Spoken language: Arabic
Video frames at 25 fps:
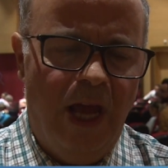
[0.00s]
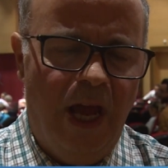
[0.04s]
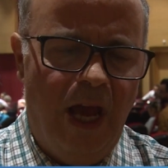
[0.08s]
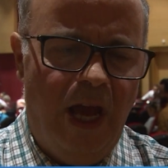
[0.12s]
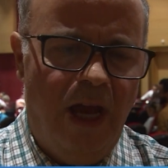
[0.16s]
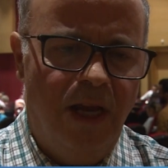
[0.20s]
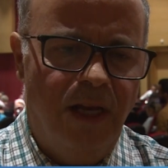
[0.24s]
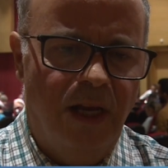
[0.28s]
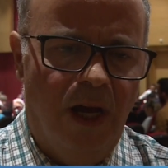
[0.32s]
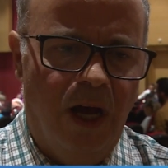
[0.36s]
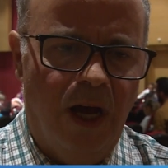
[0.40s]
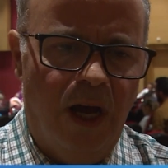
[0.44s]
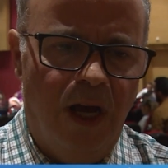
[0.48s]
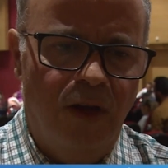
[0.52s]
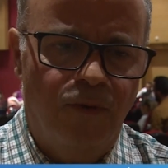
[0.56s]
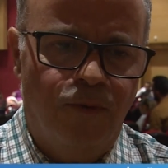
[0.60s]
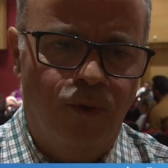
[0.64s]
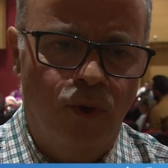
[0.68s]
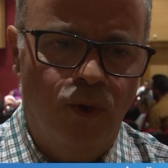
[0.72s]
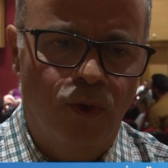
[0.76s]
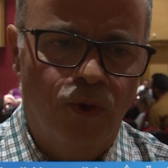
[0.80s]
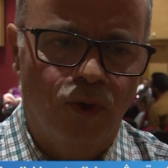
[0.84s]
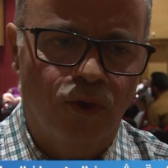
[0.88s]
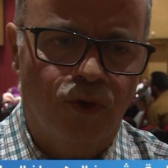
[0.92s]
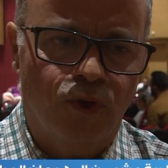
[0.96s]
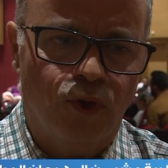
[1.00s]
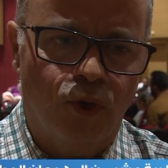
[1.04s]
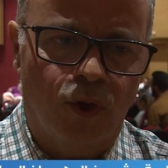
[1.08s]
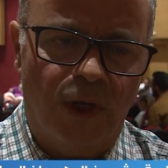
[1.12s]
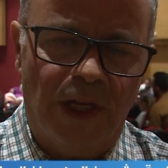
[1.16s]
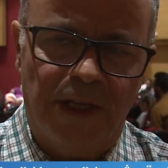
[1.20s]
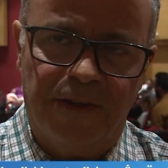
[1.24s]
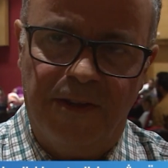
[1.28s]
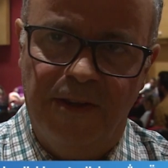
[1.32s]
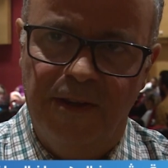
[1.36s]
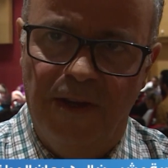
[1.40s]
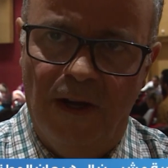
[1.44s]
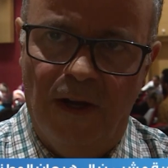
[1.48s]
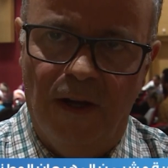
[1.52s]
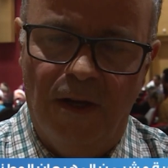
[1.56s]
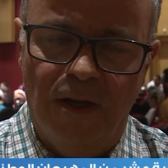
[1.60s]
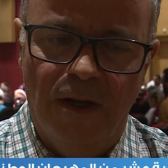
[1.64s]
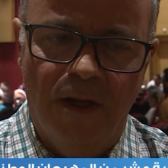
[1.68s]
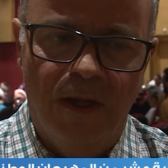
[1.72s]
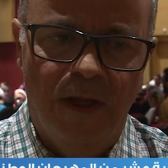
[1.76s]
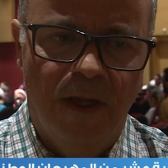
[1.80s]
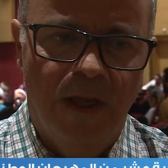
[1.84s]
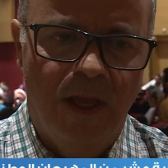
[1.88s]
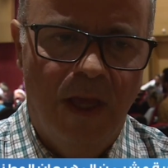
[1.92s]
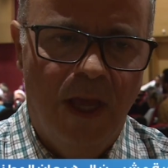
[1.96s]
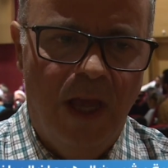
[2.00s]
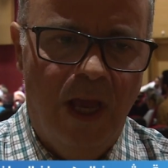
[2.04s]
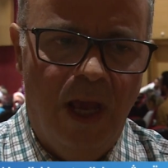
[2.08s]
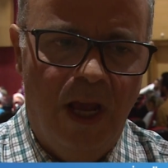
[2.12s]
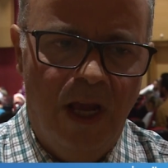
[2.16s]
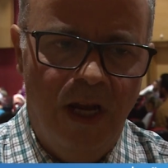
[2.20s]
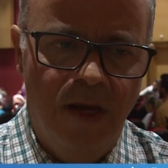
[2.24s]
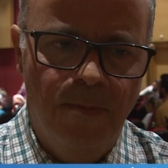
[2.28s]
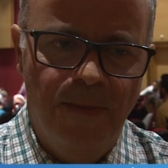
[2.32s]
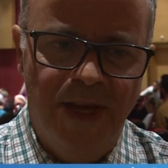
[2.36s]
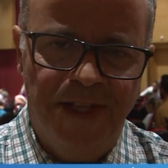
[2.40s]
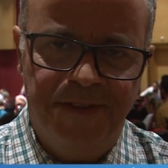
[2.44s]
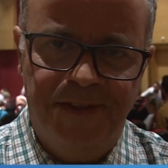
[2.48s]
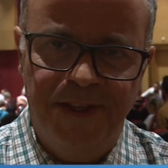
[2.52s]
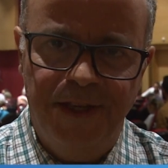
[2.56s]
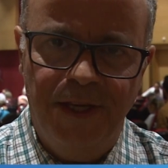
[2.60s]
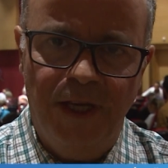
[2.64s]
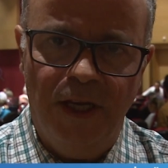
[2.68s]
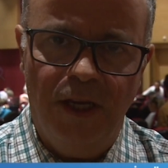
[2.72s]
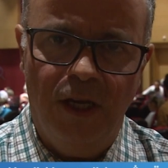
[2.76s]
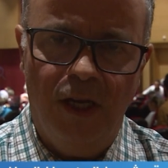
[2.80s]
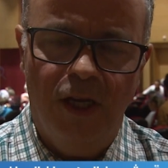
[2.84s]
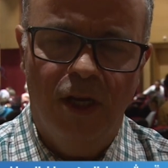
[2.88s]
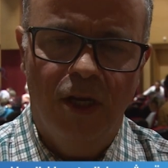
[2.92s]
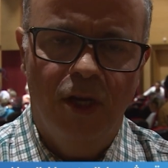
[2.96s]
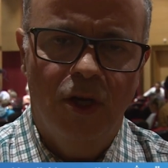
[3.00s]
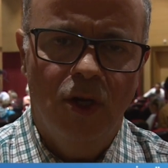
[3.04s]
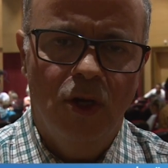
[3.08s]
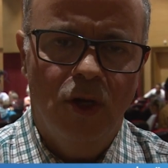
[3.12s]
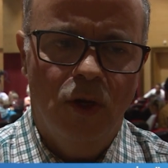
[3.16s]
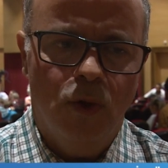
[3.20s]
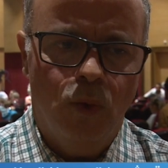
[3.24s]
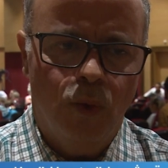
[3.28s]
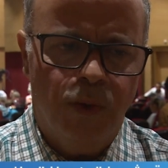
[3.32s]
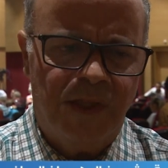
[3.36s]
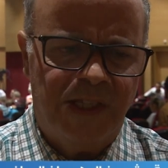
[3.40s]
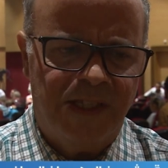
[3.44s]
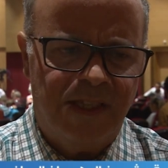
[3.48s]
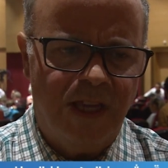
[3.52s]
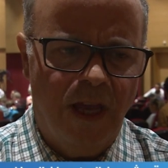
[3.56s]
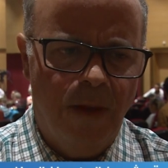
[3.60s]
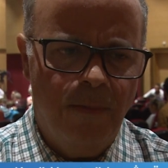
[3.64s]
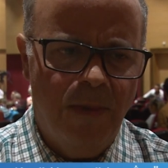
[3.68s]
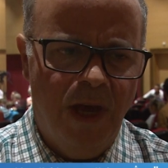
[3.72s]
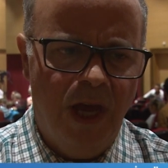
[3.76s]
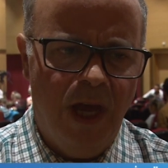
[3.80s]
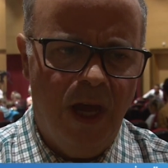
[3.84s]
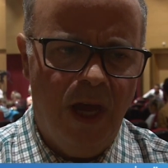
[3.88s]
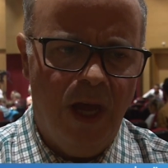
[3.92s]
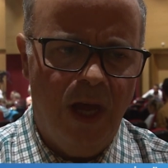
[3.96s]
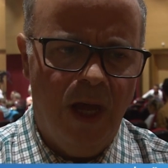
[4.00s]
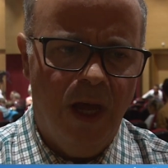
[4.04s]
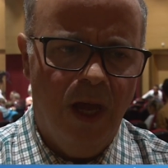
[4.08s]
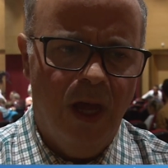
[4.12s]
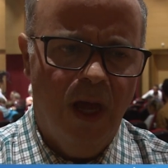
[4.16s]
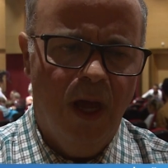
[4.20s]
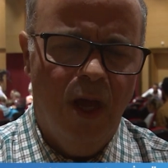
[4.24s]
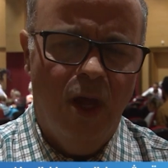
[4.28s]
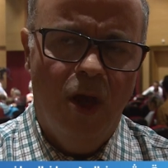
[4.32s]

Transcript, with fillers: على الفنون التراثية المديح والسماع